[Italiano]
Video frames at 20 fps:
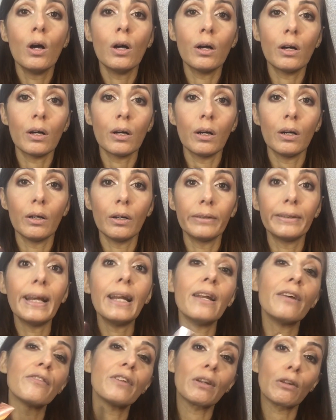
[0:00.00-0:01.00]
eh,
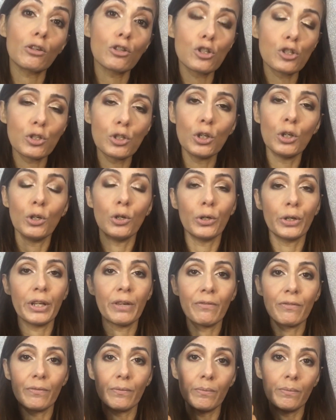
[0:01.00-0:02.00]
delle
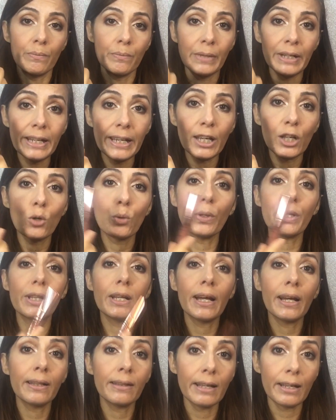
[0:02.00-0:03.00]
versioni mh, mm,
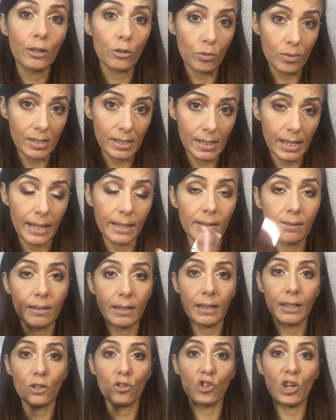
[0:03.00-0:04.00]
liquide dei rossetti
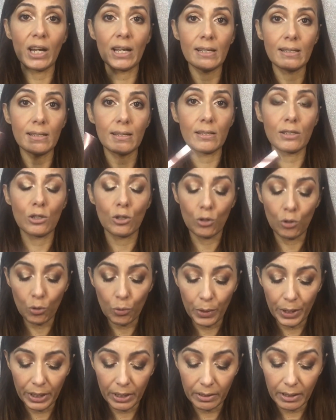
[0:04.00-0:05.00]
che già esistono
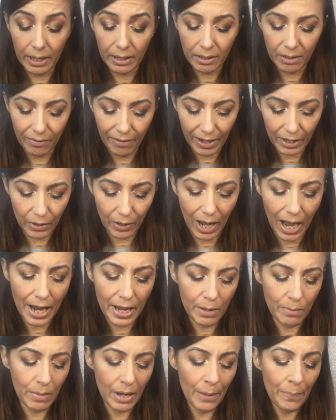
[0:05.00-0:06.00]
quindi dei Diva
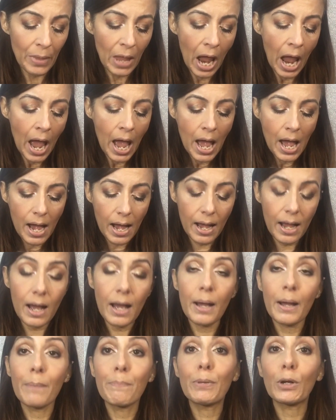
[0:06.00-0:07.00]
Crime eh,